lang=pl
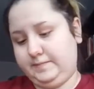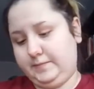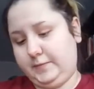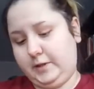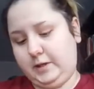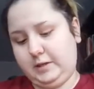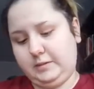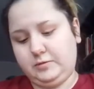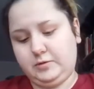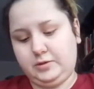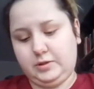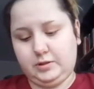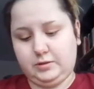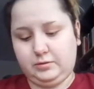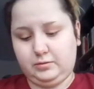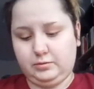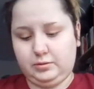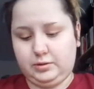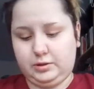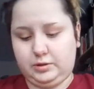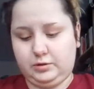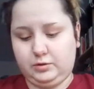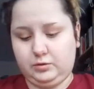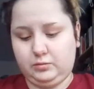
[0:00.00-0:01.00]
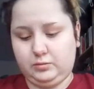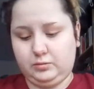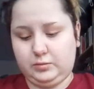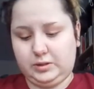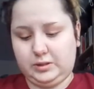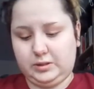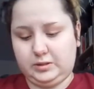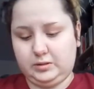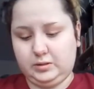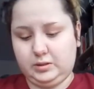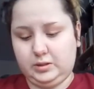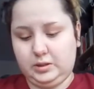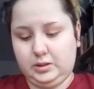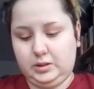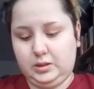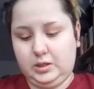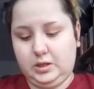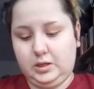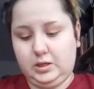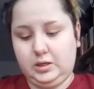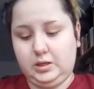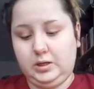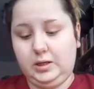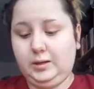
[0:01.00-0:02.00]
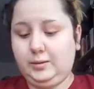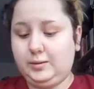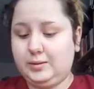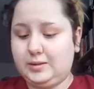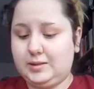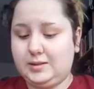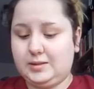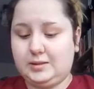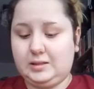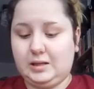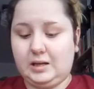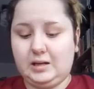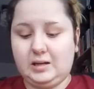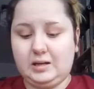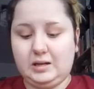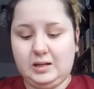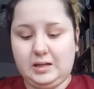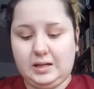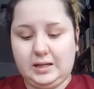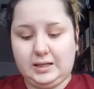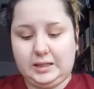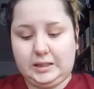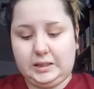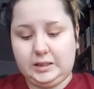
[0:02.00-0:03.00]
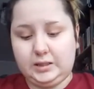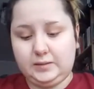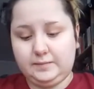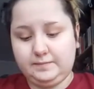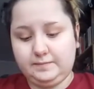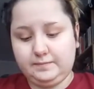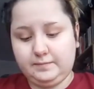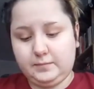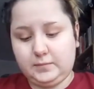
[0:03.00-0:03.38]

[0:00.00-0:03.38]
Nie wiem, czy jest tu gdzieś numer Liquid Starlight,